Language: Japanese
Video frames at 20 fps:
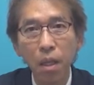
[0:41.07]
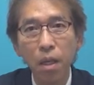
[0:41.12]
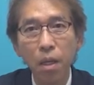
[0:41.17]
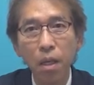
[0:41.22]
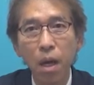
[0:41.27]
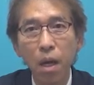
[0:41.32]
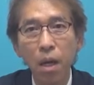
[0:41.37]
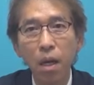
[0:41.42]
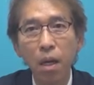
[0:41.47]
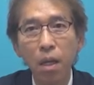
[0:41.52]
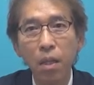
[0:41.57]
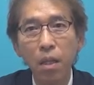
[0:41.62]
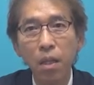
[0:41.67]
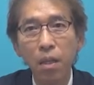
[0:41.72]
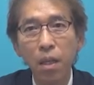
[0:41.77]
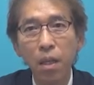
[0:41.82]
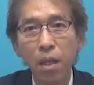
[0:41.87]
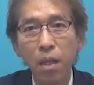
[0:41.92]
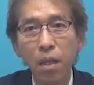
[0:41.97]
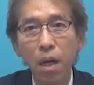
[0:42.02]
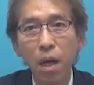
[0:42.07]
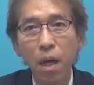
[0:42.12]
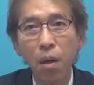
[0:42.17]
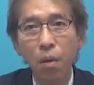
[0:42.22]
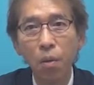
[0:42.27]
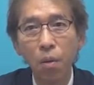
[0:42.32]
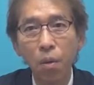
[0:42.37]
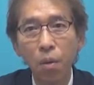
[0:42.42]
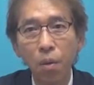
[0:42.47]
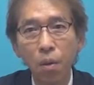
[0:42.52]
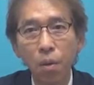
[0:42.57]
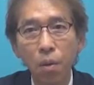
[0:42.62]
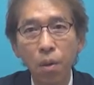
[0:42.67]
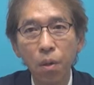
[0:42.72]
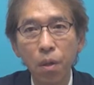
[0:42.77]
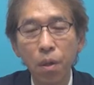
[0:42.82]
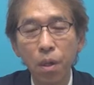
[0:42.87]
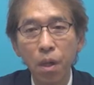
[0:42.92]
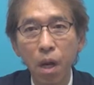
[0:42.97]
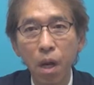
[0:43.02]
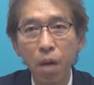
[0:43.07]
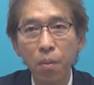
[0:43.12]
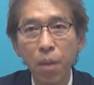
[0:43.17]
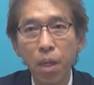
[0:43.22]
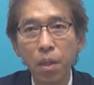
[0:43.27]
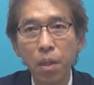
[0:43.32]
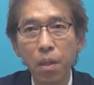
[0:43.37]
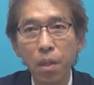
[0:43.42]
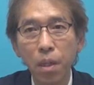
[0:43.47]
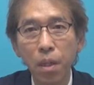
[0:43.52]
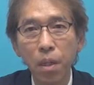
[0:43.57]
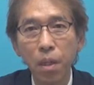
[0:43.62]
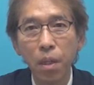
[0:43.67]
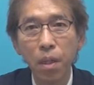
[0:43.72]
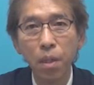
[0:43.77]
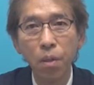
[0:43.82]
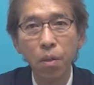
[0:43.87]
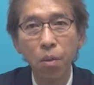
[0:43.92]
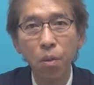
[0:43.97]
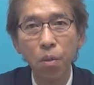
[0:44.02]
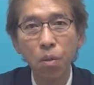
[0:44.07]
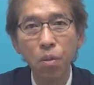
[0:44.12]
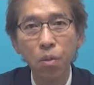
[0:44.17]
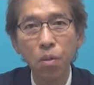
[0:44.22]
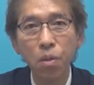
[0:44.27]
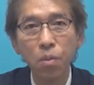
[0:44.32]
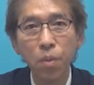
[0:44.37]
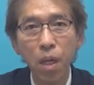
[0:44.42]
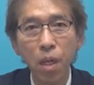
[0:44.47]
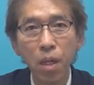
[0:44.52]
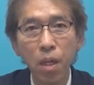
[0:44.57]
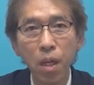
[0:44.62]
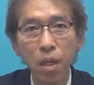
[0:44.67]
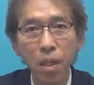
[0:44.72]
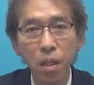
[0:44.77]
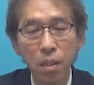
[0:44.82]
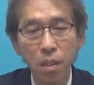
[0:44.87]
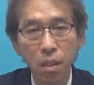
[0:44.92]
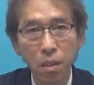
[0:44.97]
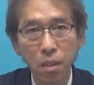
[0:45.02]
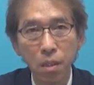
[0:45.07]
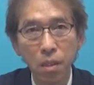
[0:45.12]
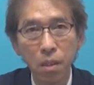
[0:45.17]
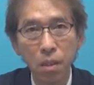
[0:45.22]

書かれたデータを画面に表示する命令です。